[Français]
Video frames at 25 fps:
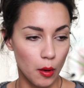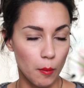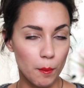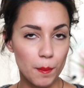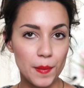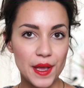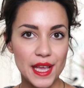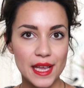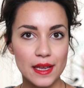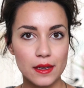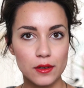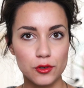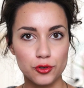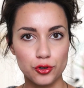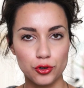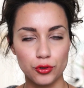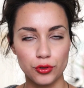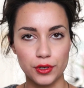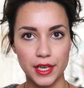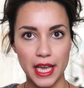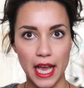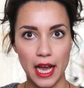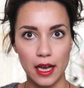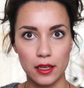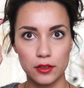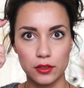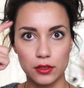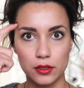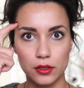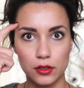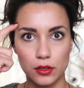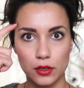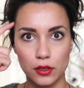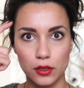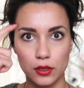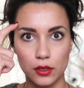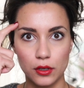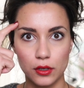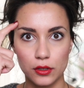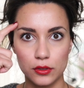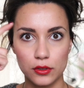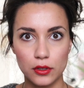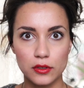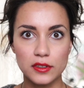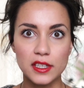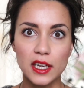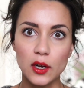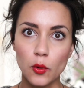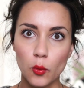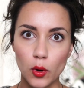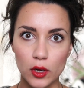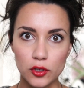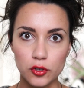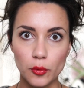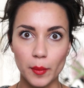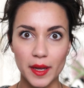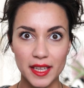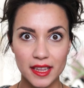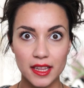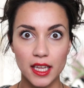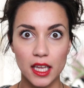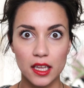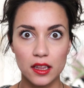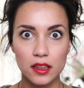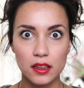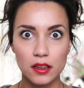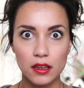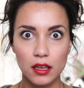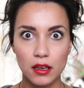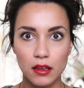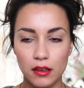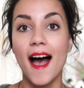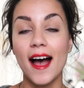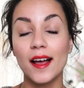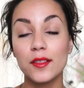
mais je le garde dans un coin de ma tête.